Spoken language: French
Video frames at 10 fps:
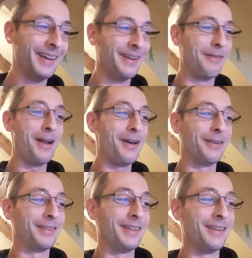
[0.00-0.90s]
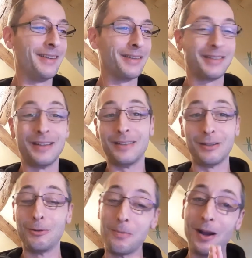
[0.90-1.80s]
Voilà, c'est
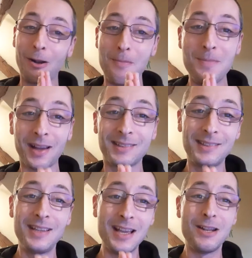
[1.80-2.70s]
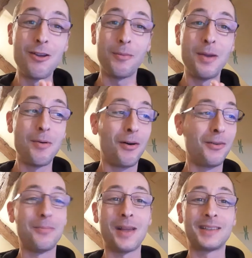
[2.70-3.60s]
super. Hein. Merci énormément.
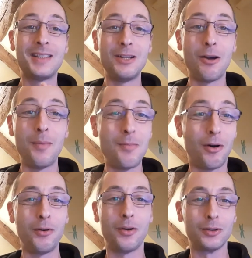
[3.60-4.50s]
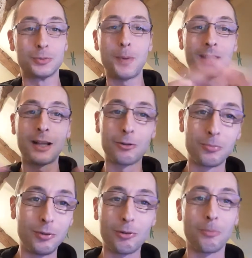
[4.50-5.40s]
Merci énormément. Euh, je partage en
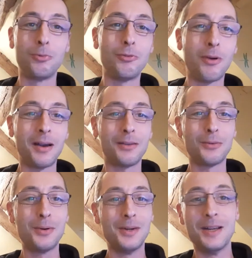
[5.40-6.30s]
plus sur plusieurs réseaux.